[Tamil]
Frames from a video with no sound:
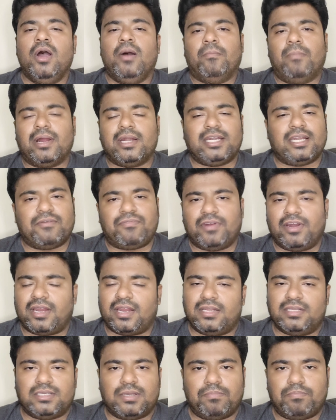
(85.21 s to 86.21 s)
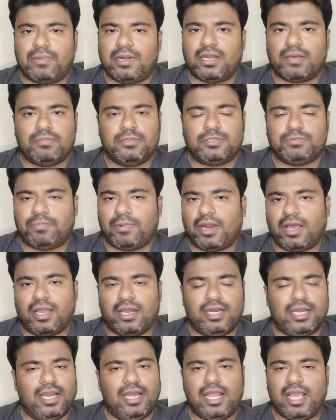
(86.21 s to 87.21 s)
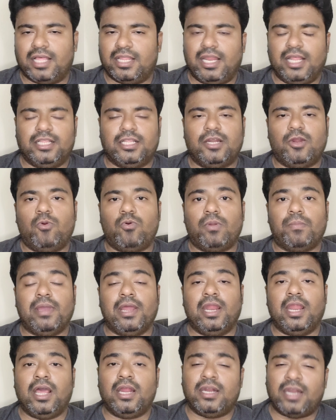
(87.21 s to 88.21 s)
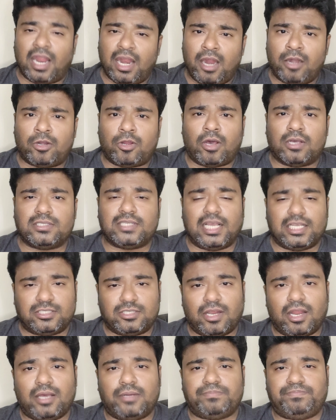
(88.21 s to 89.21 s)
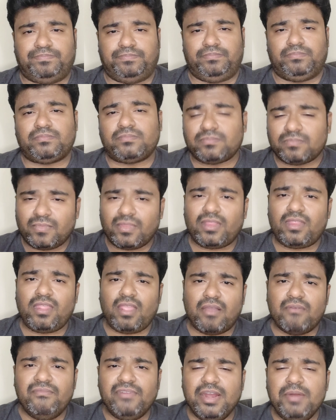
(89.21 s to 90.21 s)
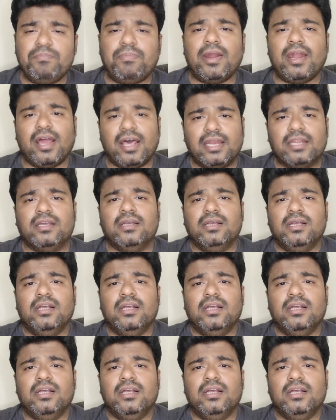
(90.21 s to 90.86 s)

பட் டெஃபினட்டா ரிஷப் பண்ணிட்டு மிஸ் பண்ணாங்க டெல்லி அதுல எந்த டவுட்டுமே இல்லை நல்லா டாஸ் ஆக்சுவலா வின் பண்ணாரு